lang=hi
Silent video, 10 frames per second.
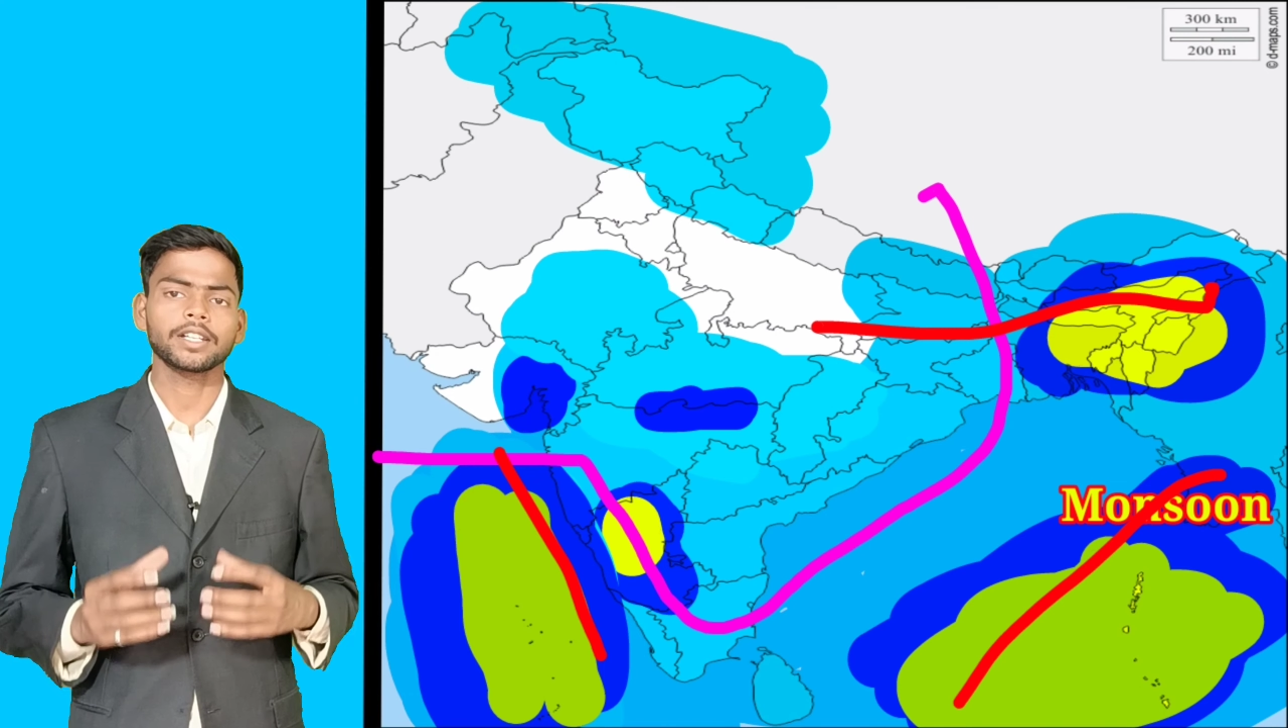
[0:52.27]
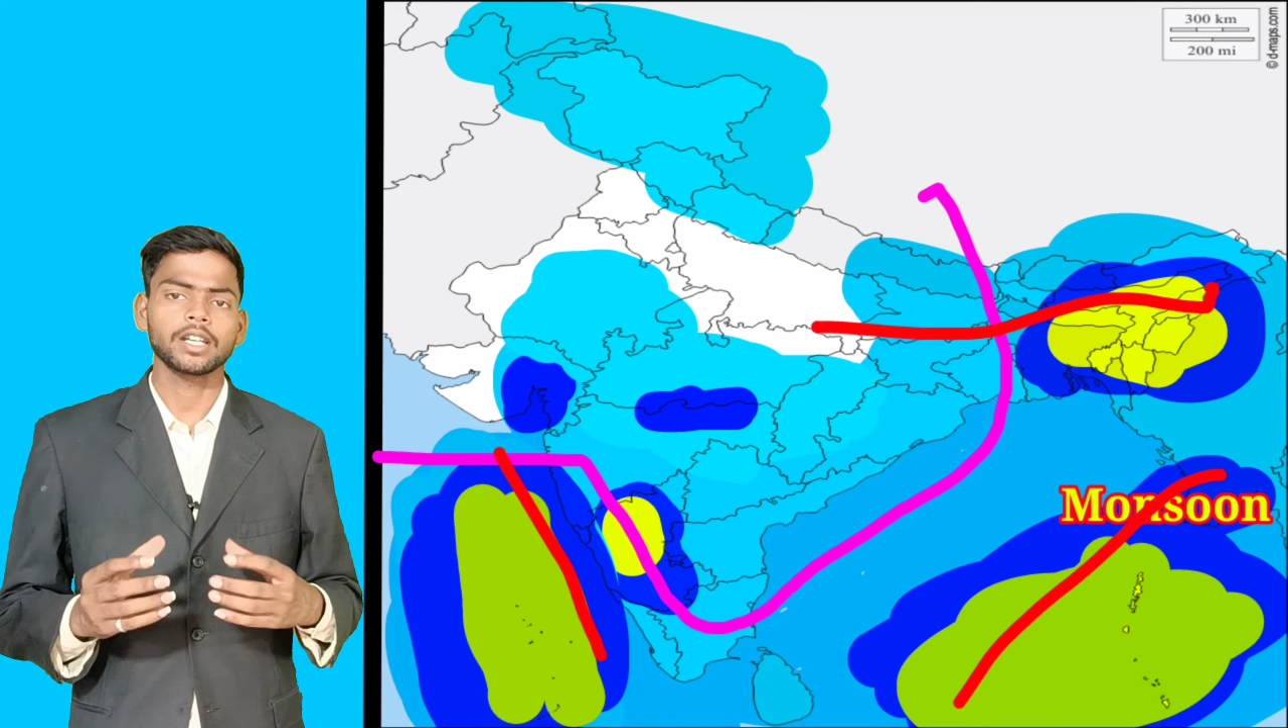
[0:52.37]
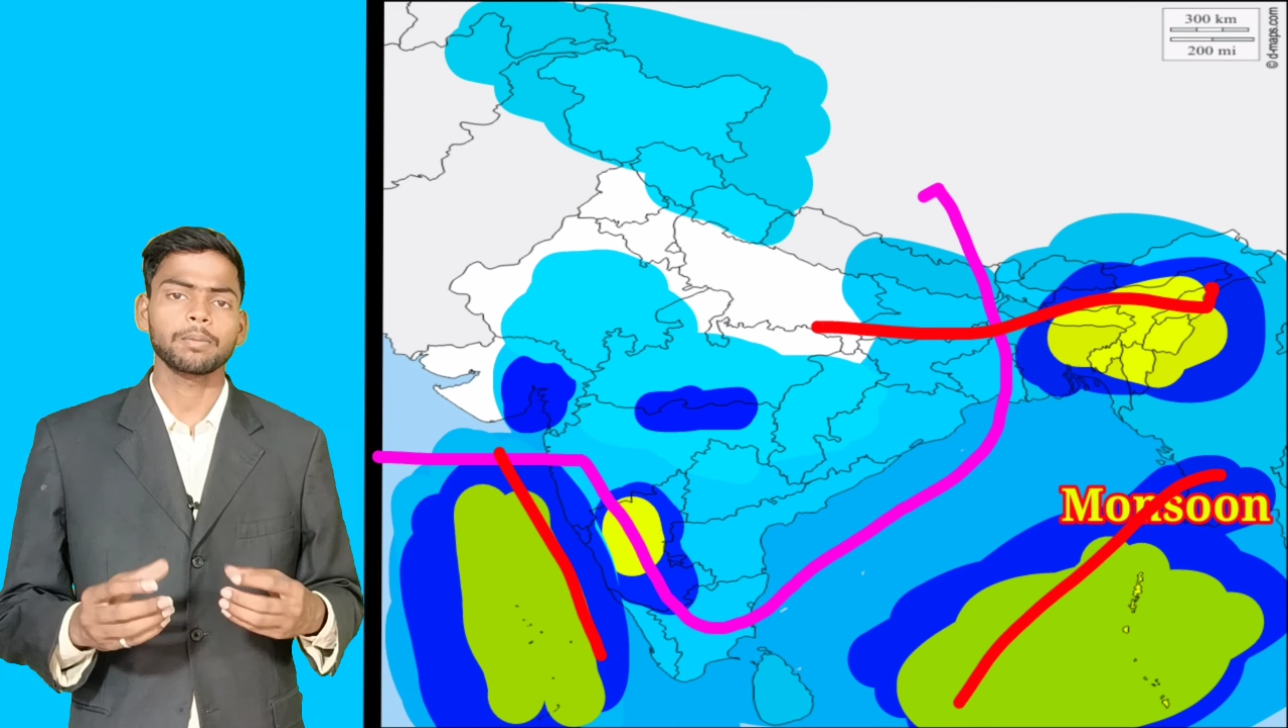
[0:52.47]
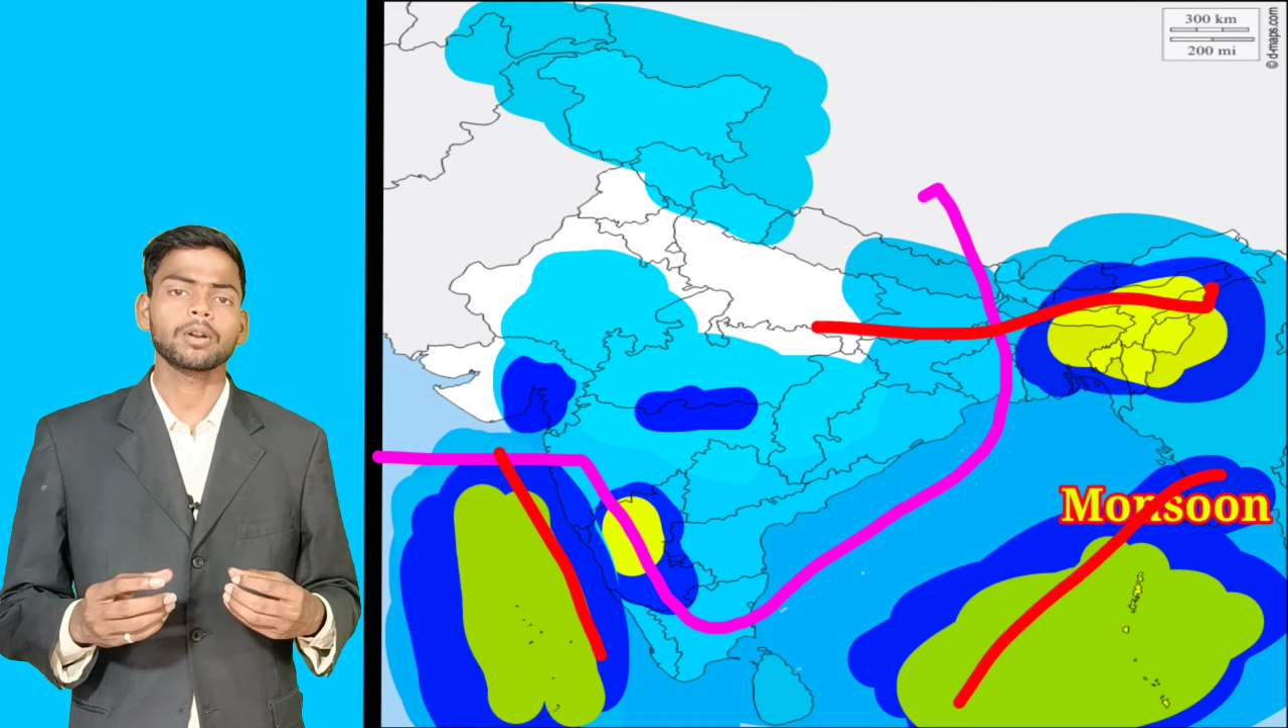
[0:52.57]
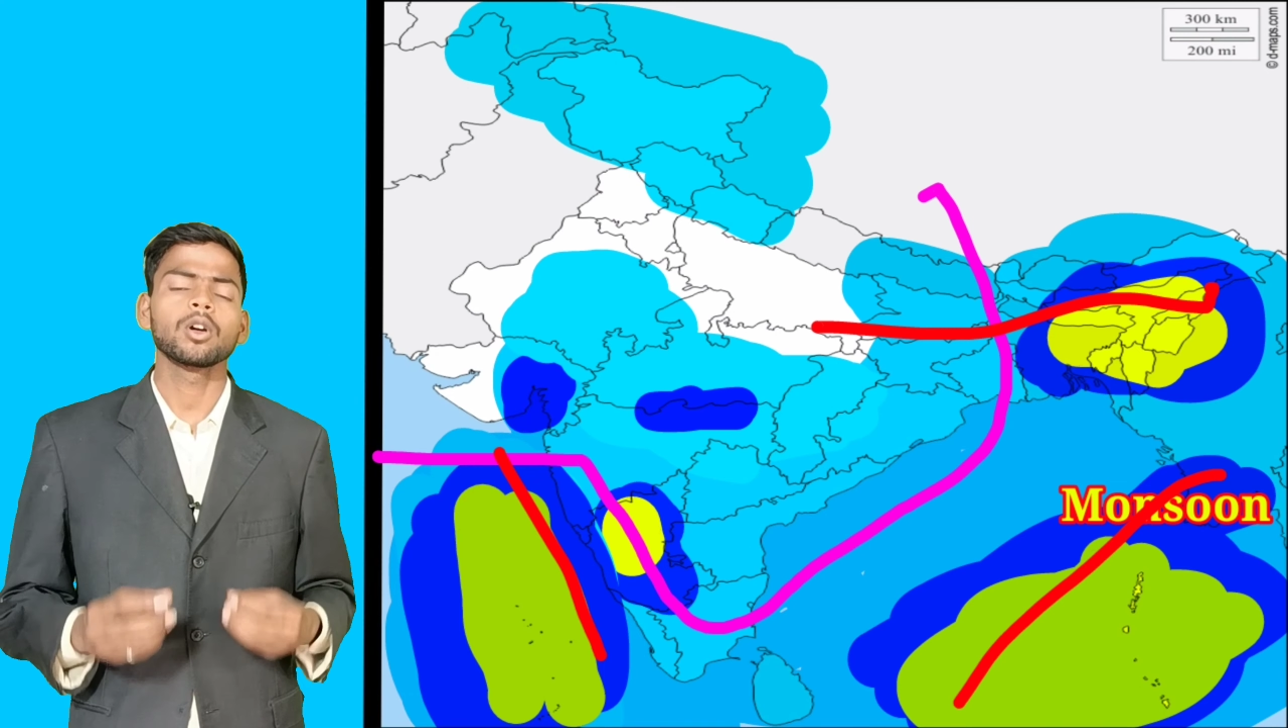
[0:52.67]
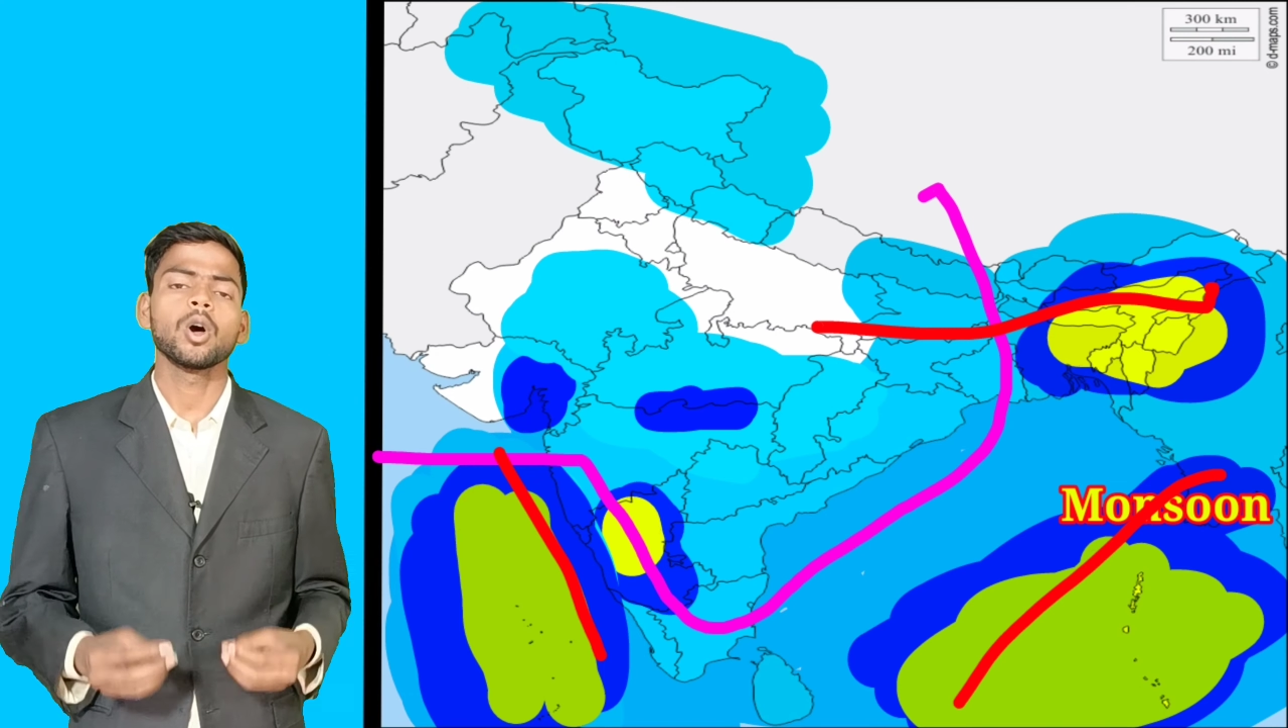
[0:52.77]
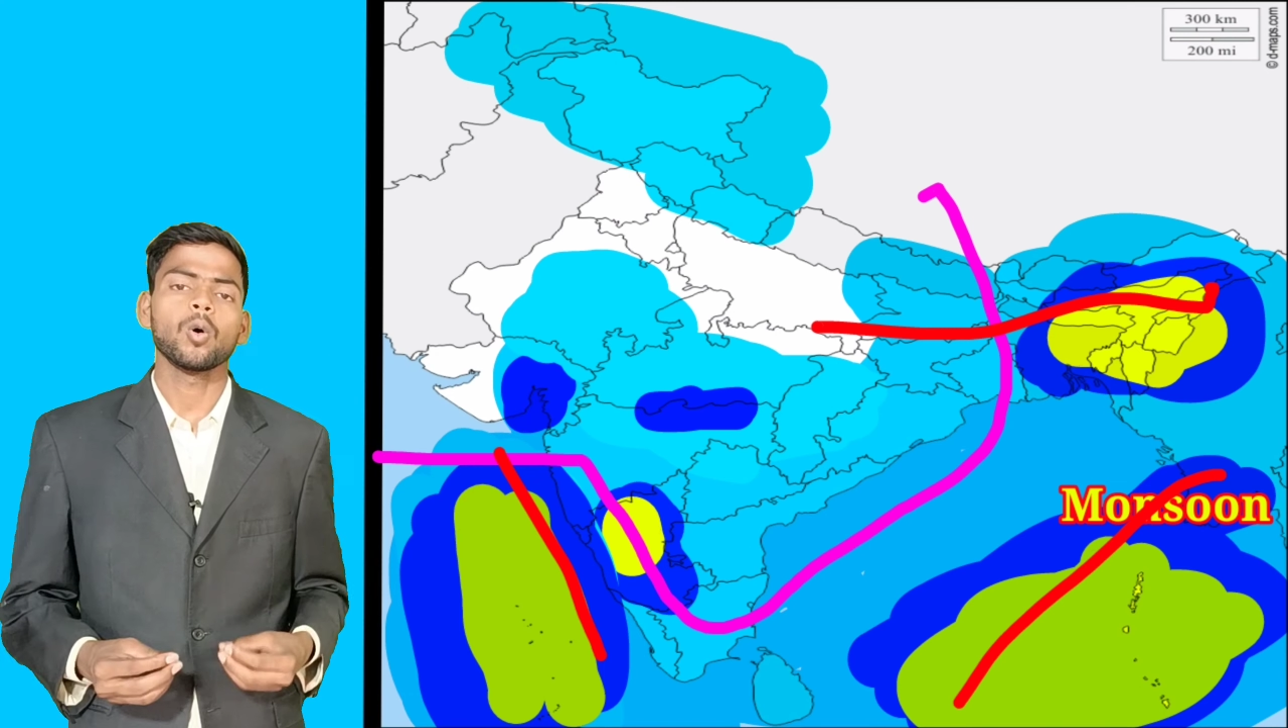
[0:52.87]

कहीं कहीं पर